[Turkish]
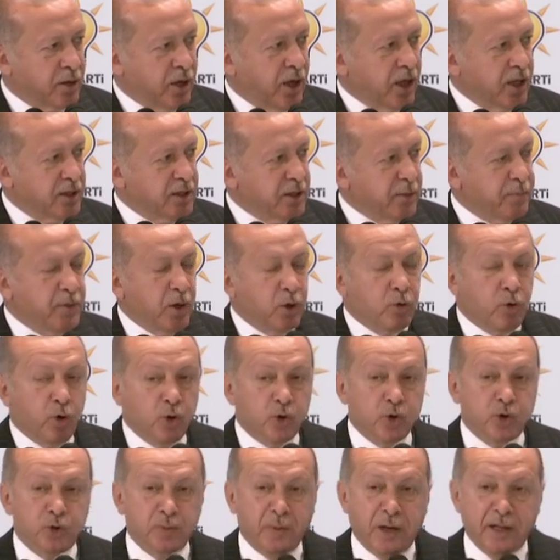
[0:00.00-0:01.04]
Kalkıp da
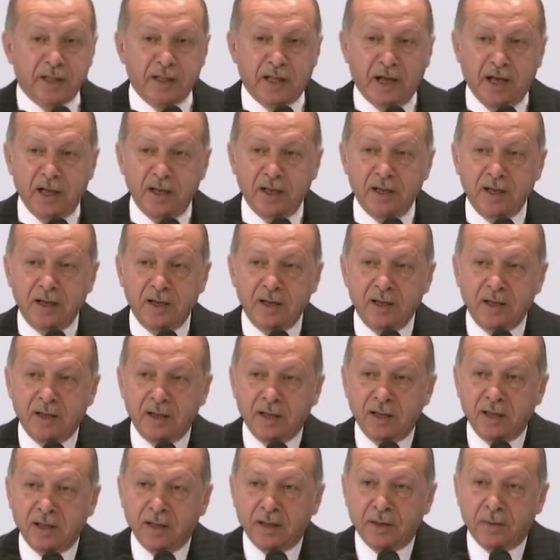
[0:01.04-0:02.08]
konuşmanda
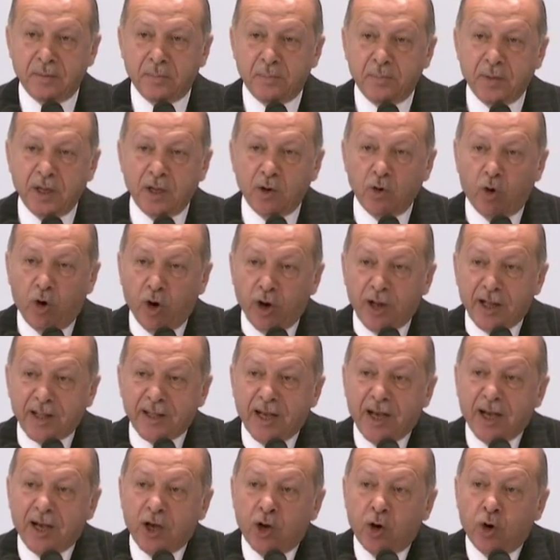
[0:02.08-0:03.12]
bir
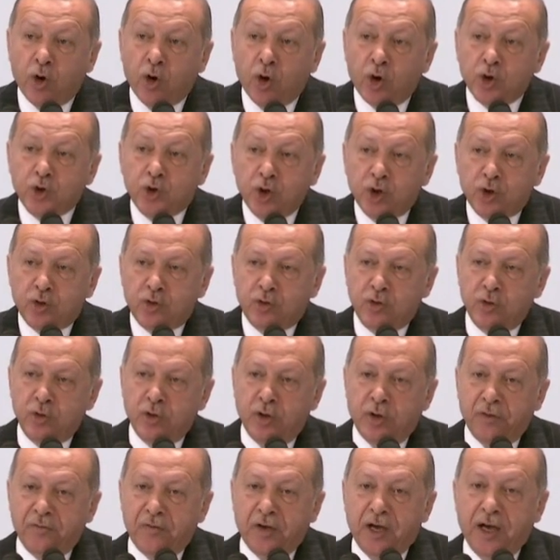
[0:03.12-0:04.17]
orada özür,
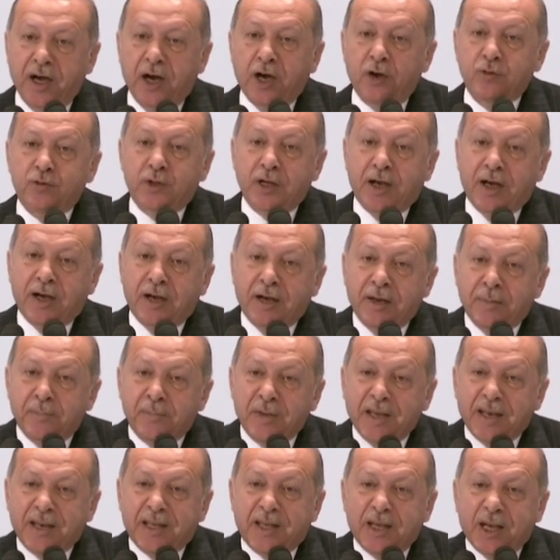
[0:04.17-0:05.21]
veyahut da
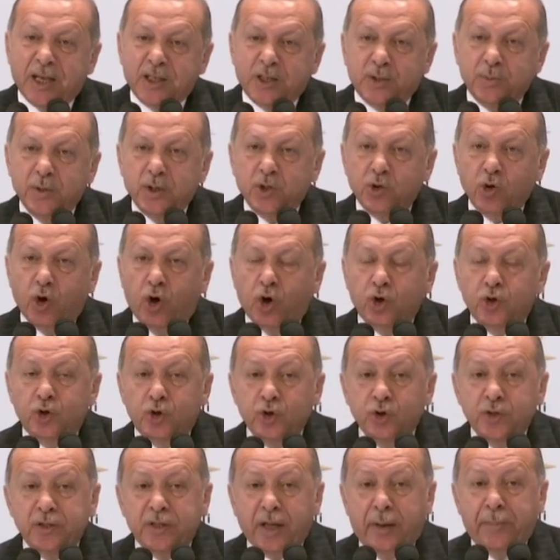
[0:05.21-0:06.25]
bir geçmiş
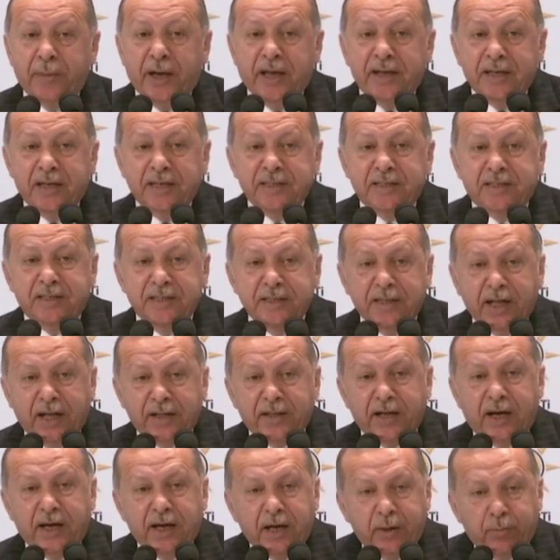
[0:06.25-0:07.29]
olsun
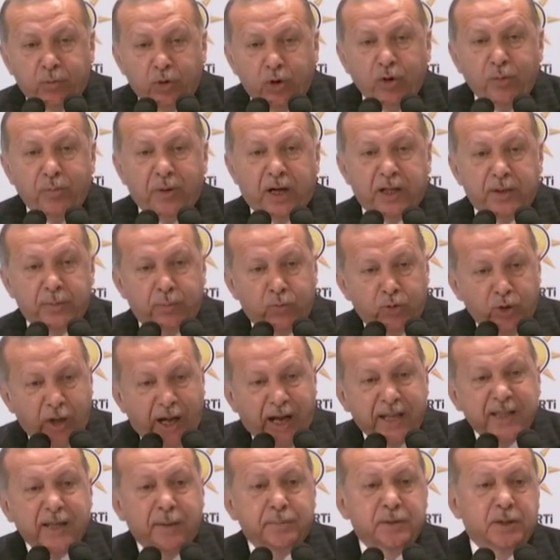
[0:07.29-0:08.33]
temennisinde dahi bulunmadım.
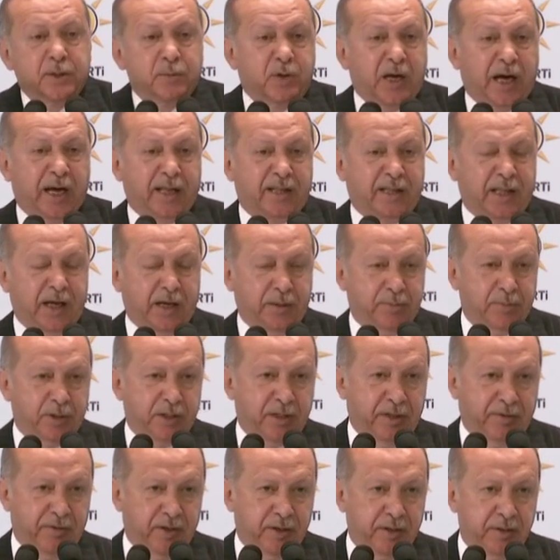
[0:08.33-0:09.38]
Bunlar da bizim
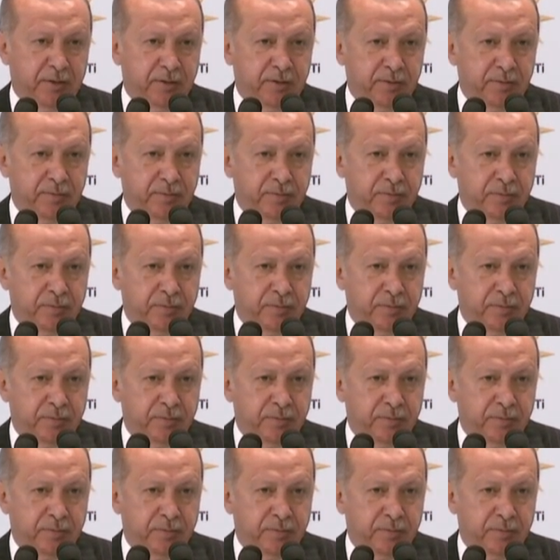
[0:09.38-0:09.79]
kayıtlarımızda var.